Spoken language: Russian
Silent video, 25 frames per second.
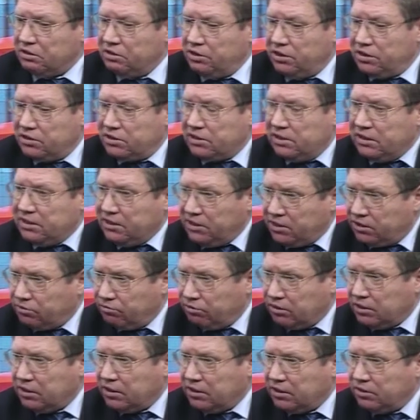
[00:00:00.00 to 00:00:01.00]
Если не
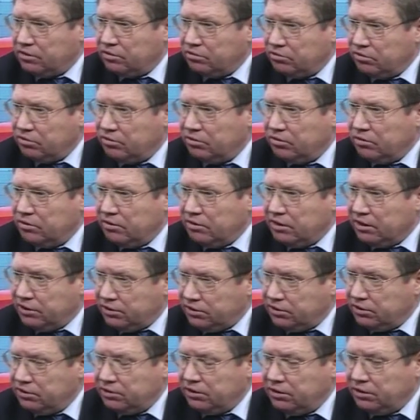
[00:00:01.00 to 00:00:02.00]
хватает
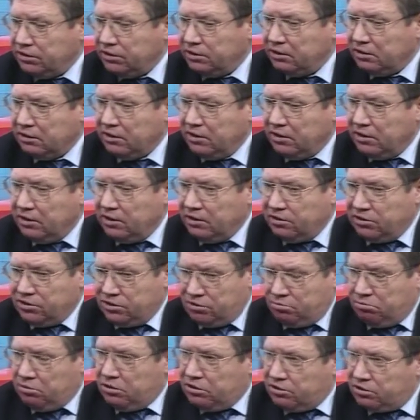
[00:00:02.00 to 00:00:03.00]
этих денег,
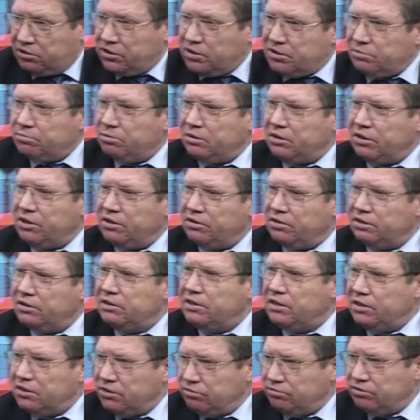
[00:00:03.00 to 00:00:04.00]
значит мы должны смотреть,
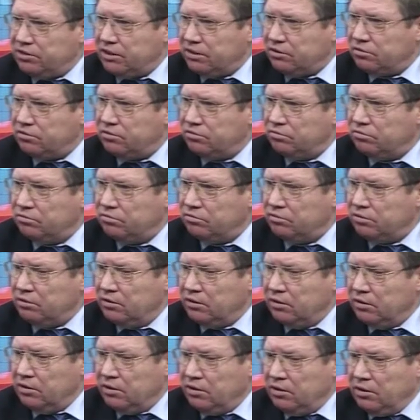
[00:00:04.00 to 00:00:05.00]
где их взять.
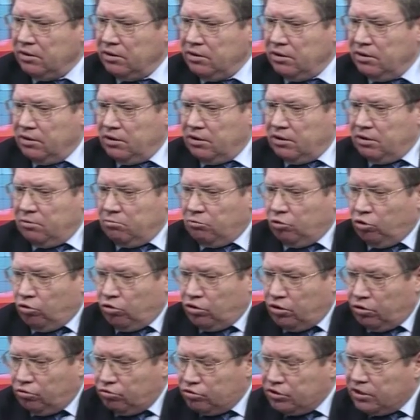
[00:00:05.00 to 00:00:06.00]

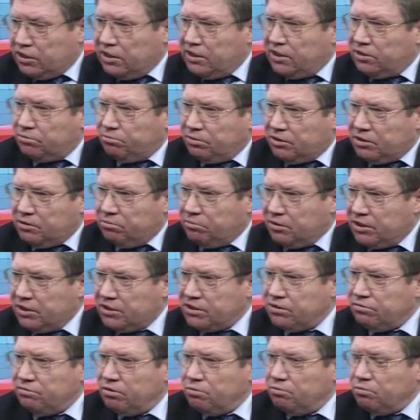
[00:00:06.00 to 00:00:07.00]
Много уже лет
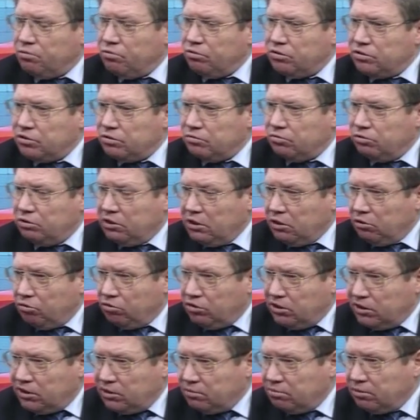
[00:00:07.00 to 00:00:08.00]
поднимается вопрос о
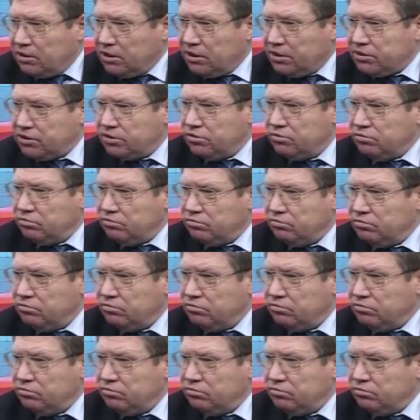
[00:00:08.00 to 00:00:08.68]
налоге на богатство.